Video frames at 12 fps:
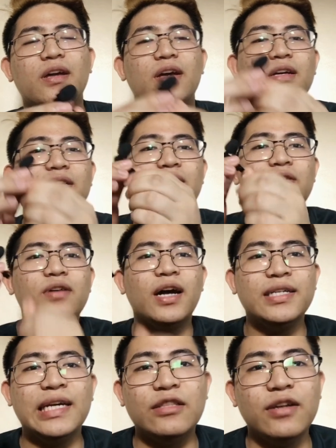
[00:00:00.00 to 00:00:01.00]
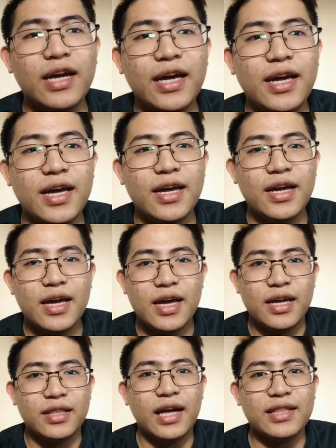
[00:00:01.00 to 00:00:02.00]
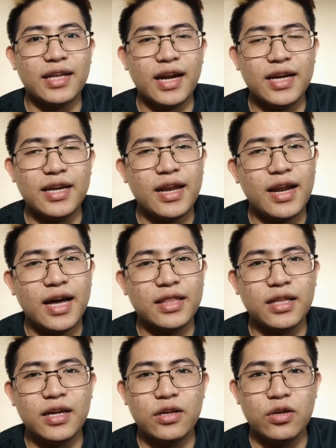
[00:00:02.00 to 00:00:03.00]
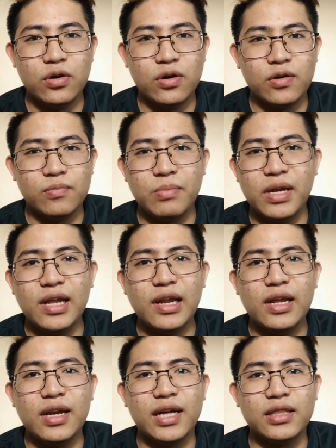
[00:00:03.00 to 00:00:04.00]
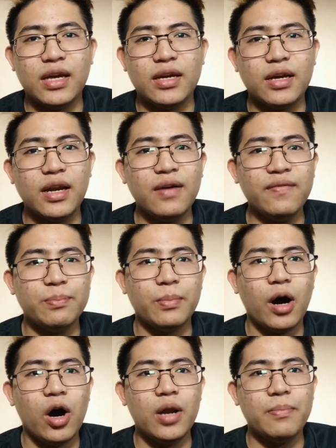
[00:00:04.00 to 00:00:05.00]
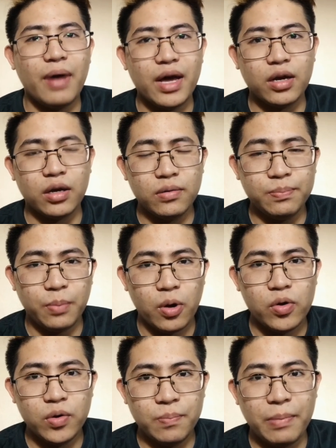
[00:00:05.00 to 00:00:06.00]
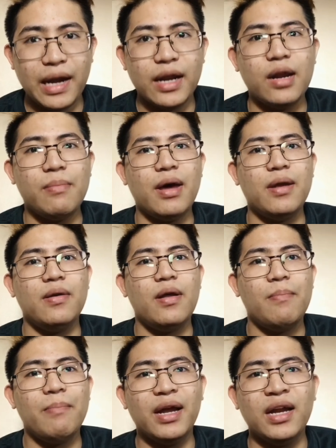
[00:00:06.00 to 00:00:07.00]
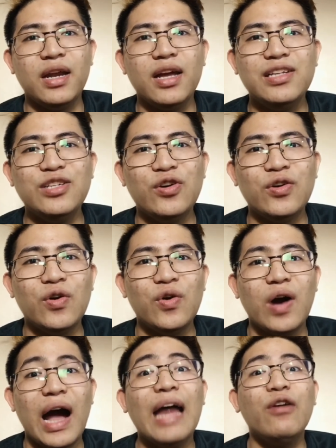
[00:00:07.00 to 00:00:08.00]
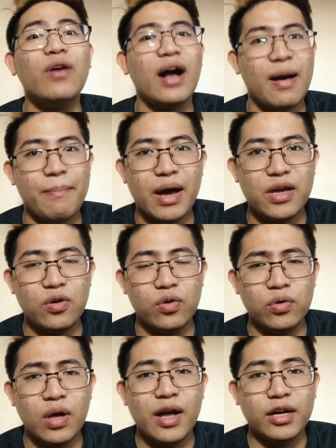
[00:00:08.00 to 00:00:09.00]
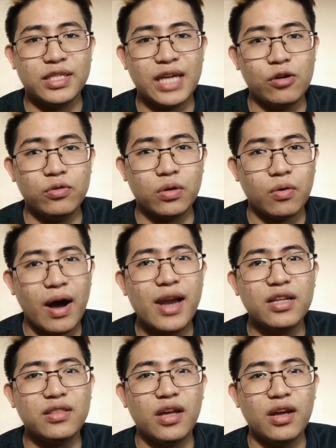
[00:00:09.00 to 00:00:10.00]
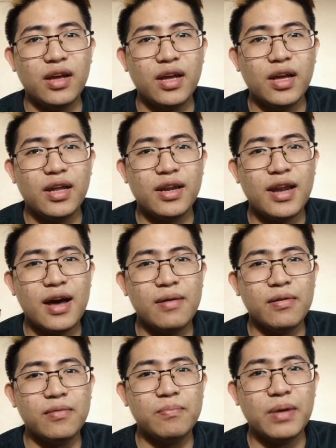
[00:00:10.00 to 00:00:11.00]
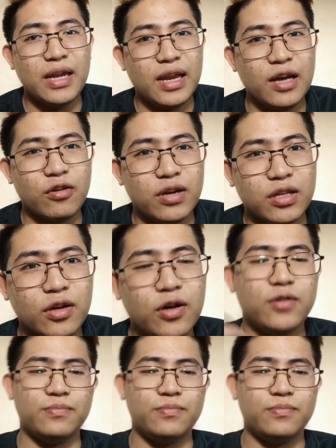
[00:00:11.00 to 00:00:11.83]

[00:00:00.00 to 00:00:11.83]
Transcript: So guys, eto na i-tatry na natin yung binili nating clip-on microphone para naman marinig nyo kung ano nga ba yung sound quality ng binili ko na to.